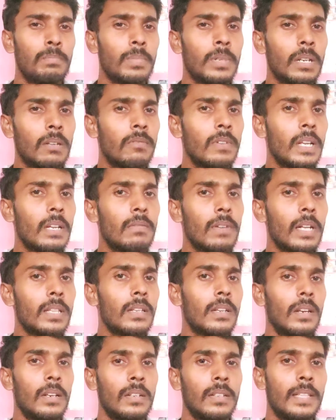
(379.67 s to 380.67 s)

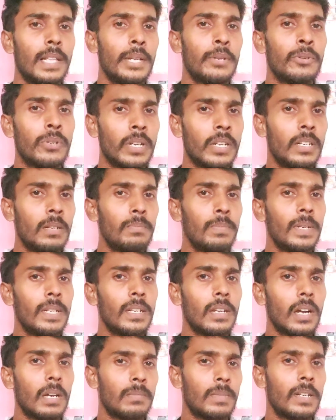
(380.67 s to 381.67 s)
பிறவினைவாதிகள் இந்த யுக்ரைனை
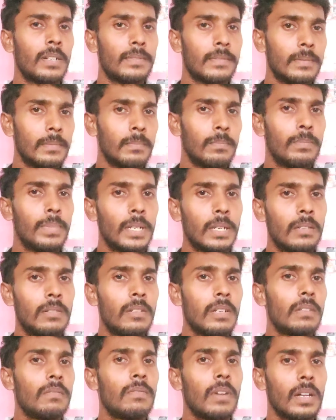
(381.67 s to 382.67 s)
பிடிக்காமல்
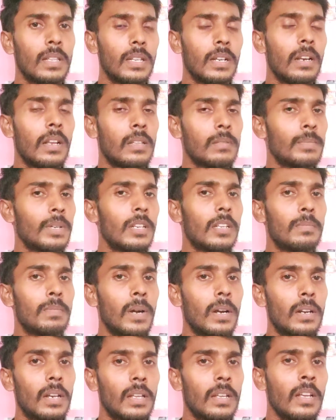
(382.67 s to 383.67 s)
பிரிவினைவாதிகள் அந்த மாதிரி
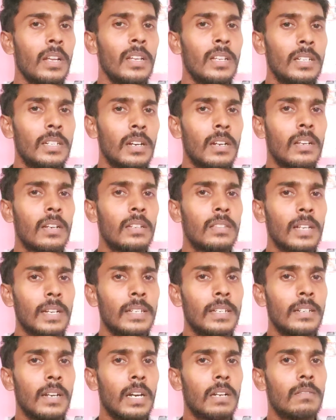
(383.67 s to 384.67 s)
இருப்பாங்களே இவங்களுக்கு
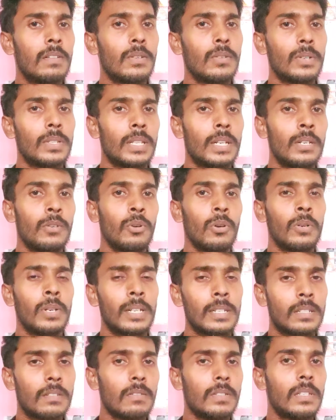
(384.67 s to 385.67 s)
தனி நாடு வேணும் இந்த
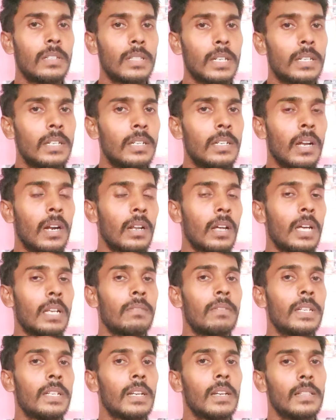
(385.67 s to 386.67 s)
டொனர்ஸ்க்கு வந்து தனி நாடாக
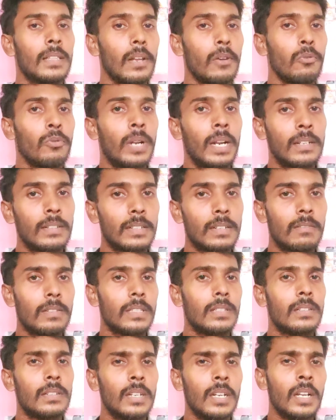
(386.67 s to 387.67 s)
அறிவிங்க இந்த லுனான்ஸ்க்கு
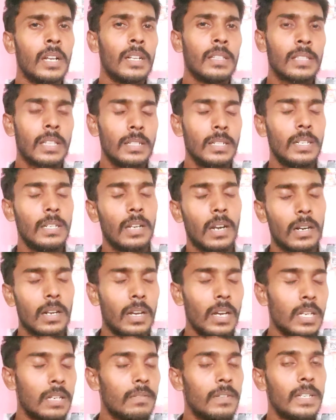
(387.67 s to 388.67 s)
வந்து தனி
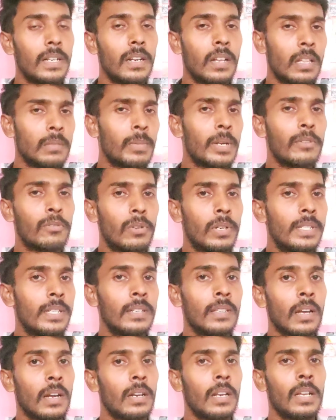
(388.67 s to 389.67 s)
நாடாக அறிவிங்கன்னு அந்த மாதிரி சொல்லிட்டு
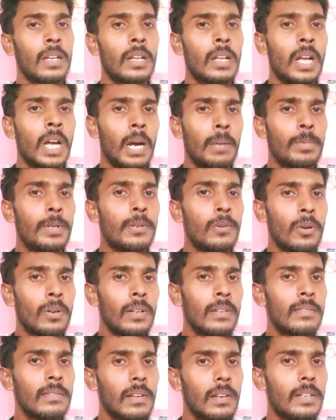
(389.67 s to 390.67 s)
இருந்தாங்களே அப்படி
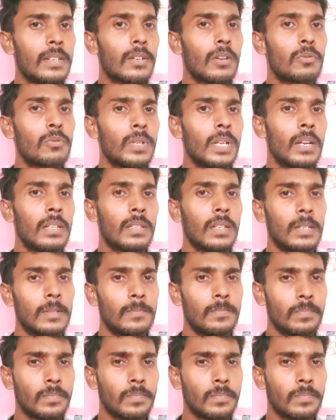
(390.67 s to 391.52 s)
டொனர்ஸ்கில் இருக்கக்கூடிய அந்த